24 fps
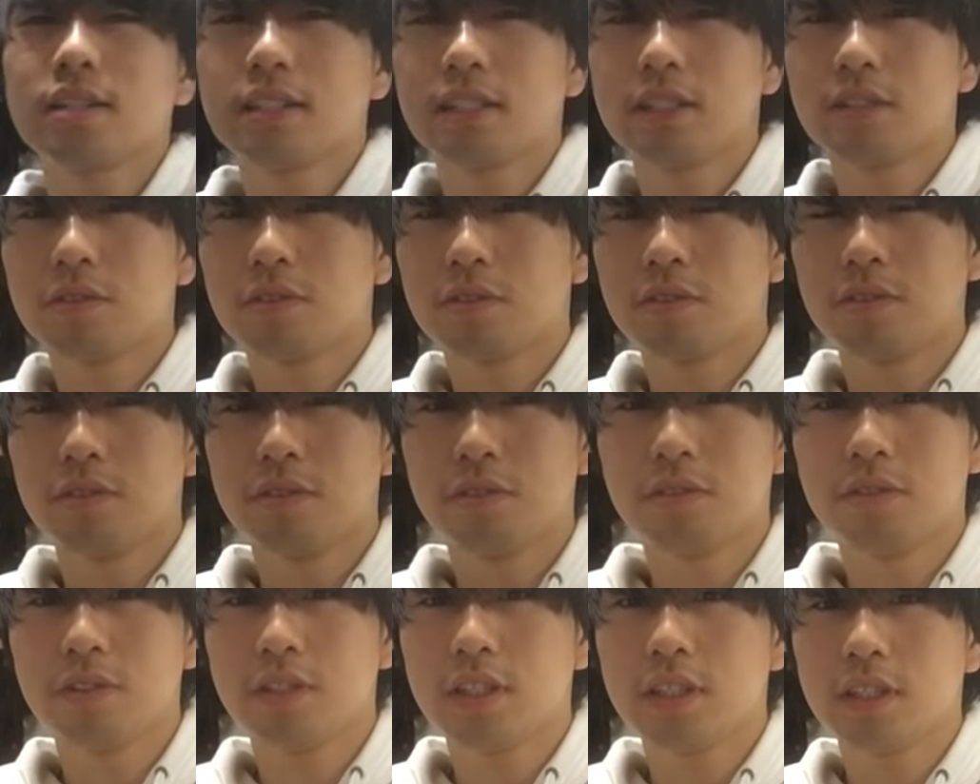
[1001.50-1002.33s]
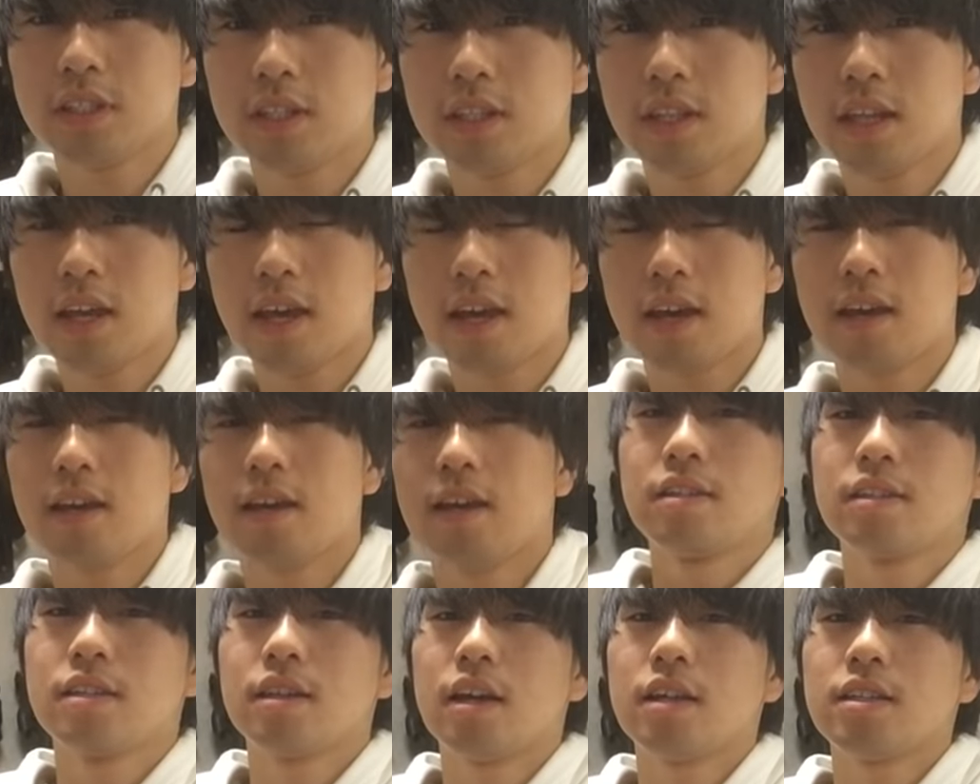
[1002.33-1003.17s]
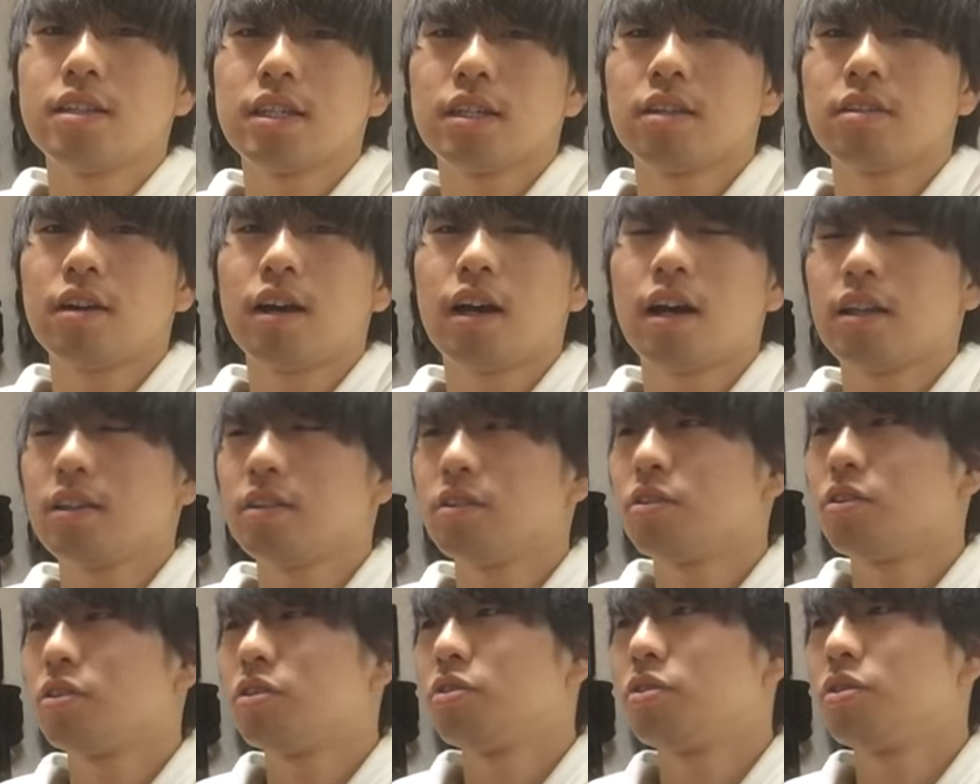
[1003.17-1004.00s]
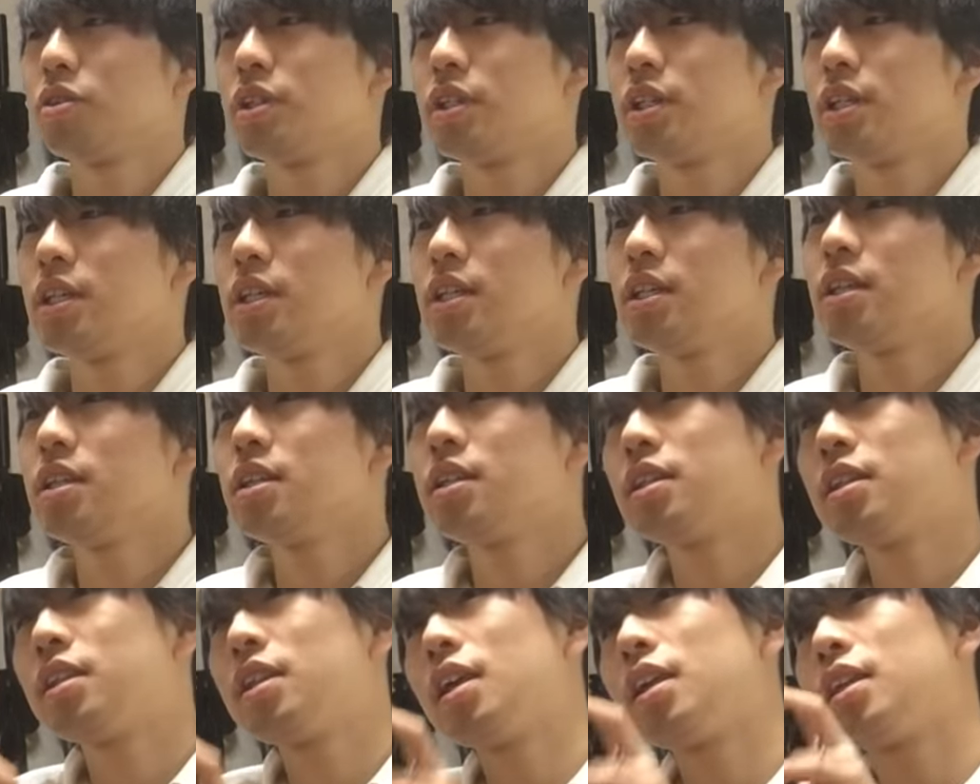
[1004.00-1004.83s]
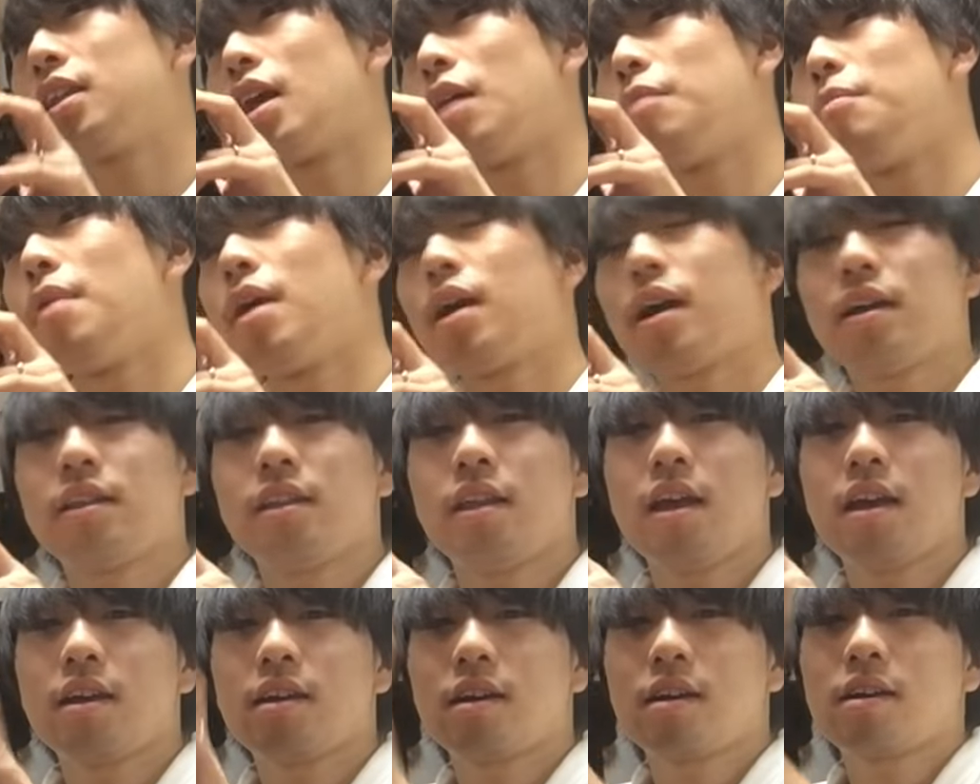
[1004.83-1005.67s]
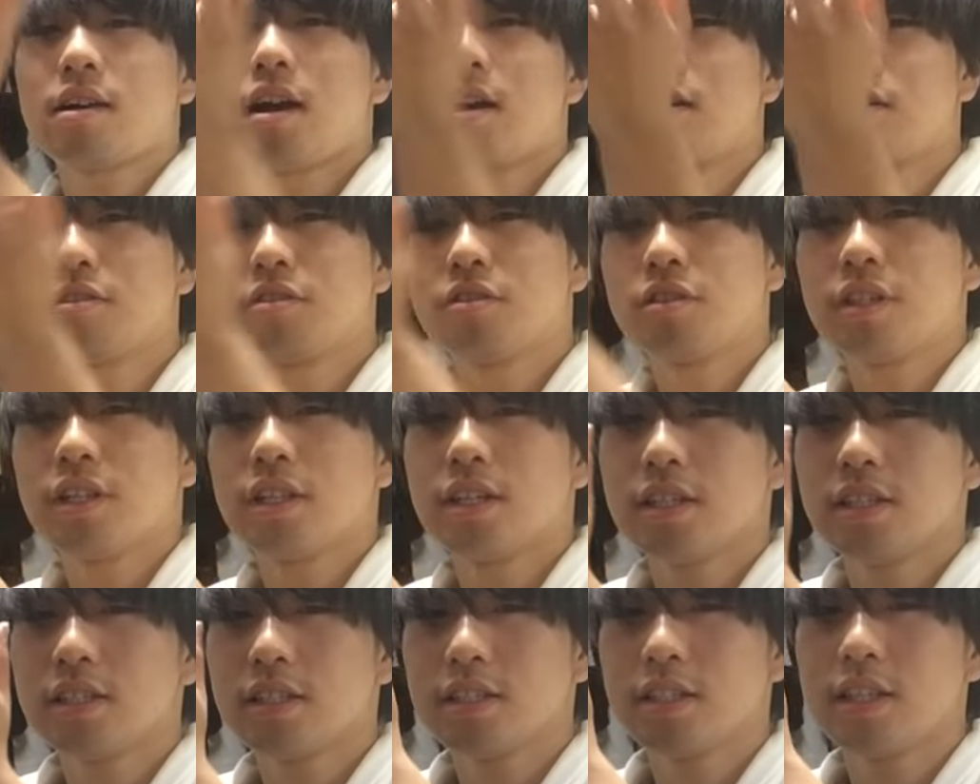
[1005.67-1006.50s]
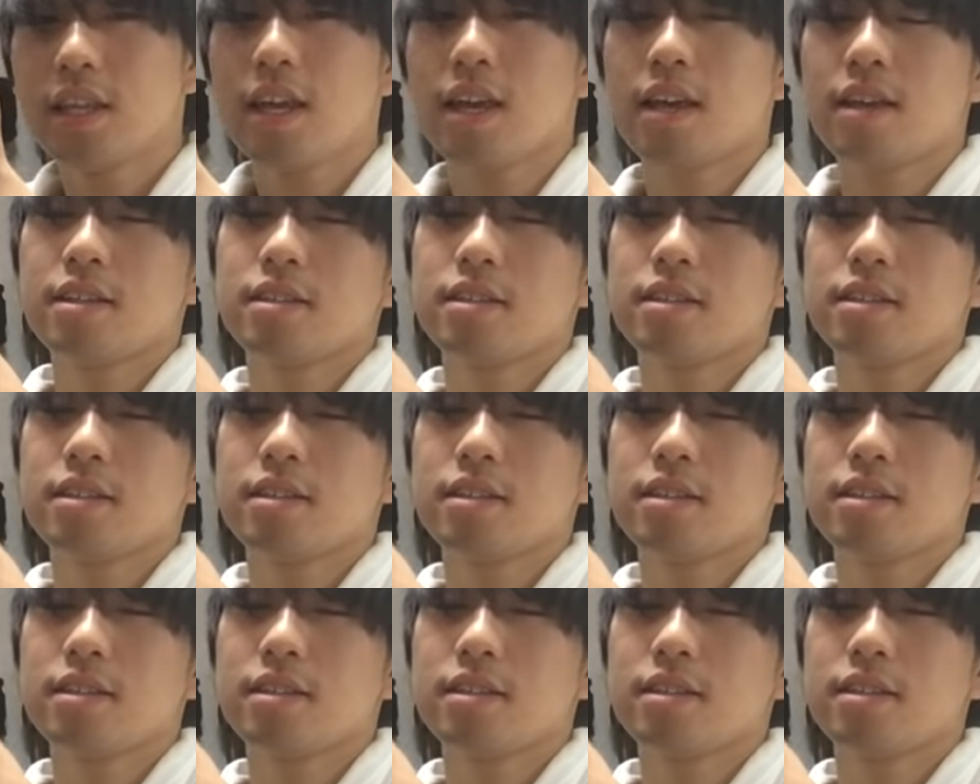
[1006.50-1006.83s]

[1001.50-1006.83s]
ジンを抜いてチャージングハンドルを引いて弾がないか確認して